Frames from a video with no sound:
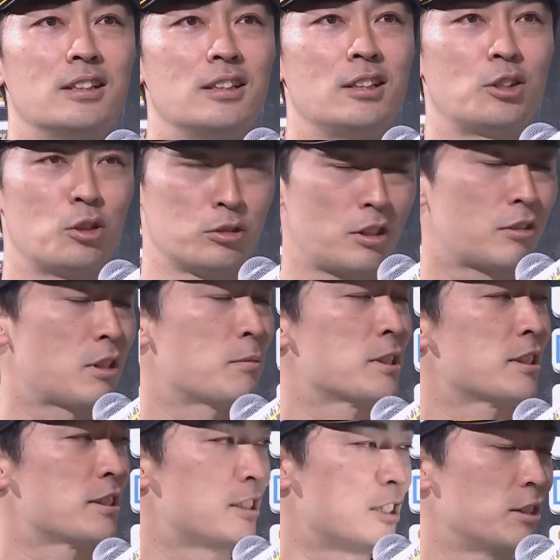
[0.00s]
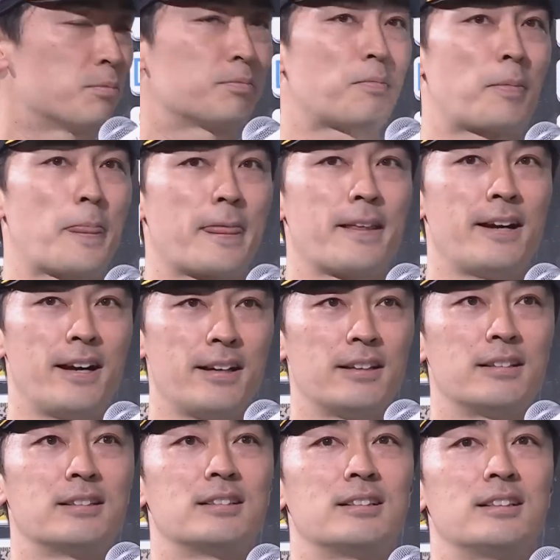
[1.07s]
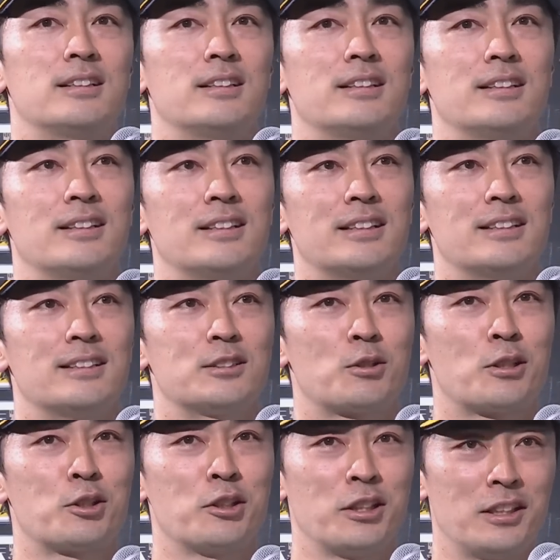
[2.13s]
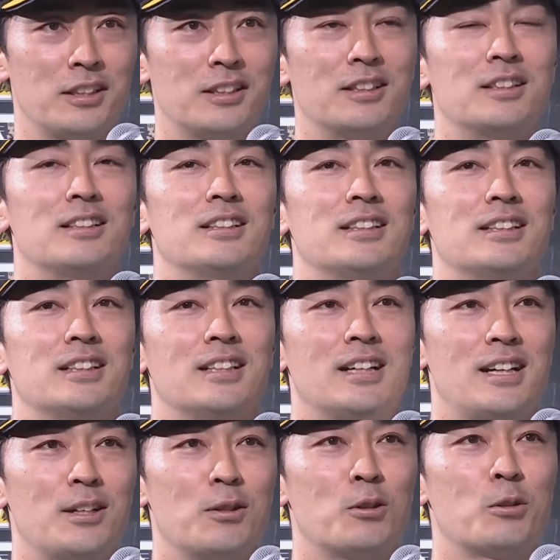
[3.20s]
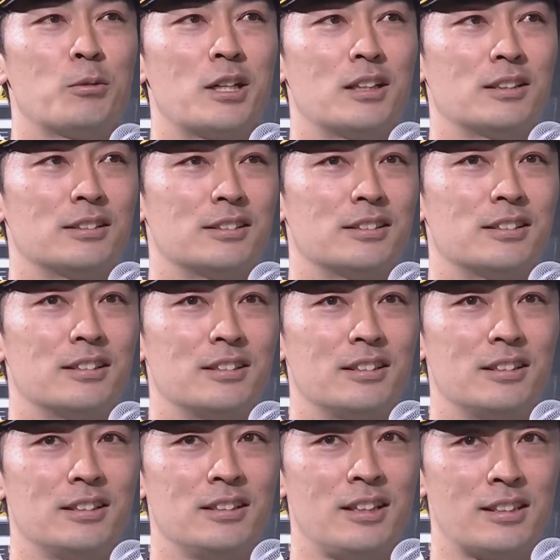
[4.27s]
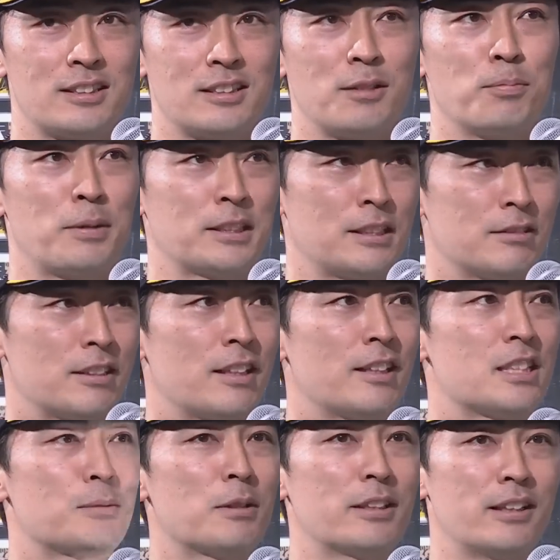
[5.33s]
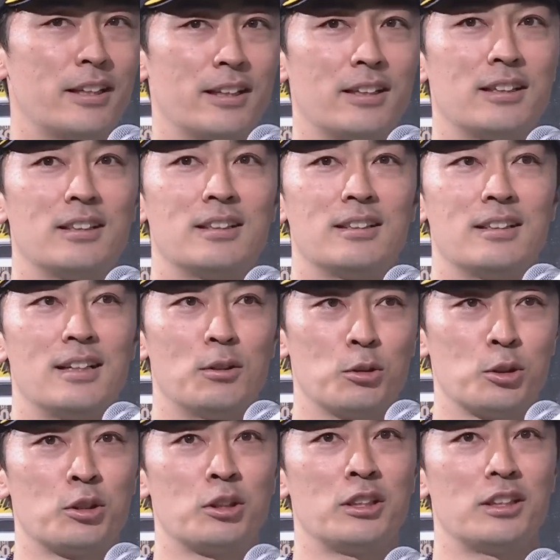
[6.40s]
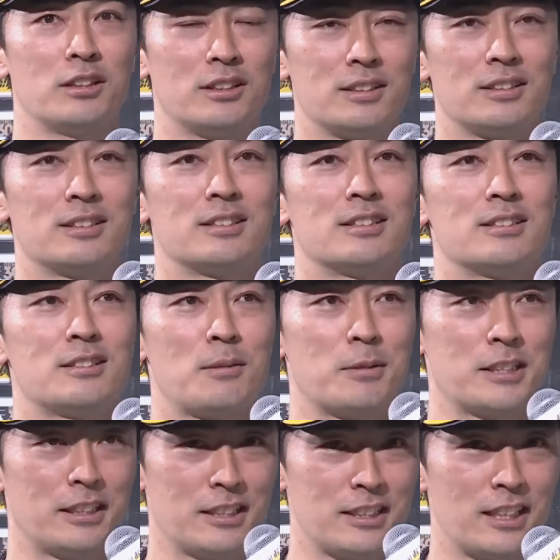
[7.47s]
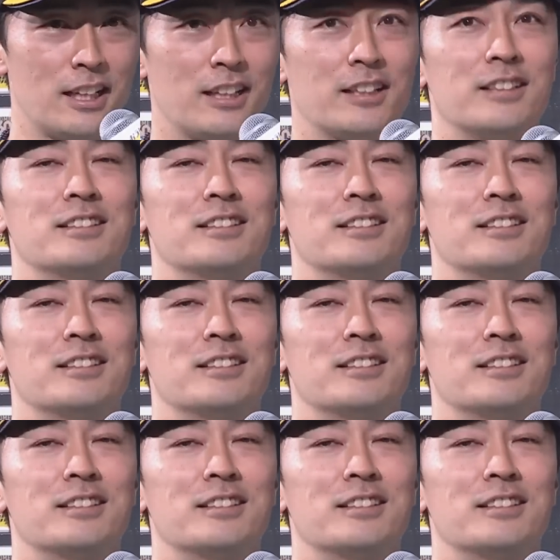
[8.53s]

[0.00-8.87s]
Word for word: ヒット打ってくれましたし、はいえー、その後に、はい、ホームランにはつ連発で打たれてしまって本当にすいませんでした。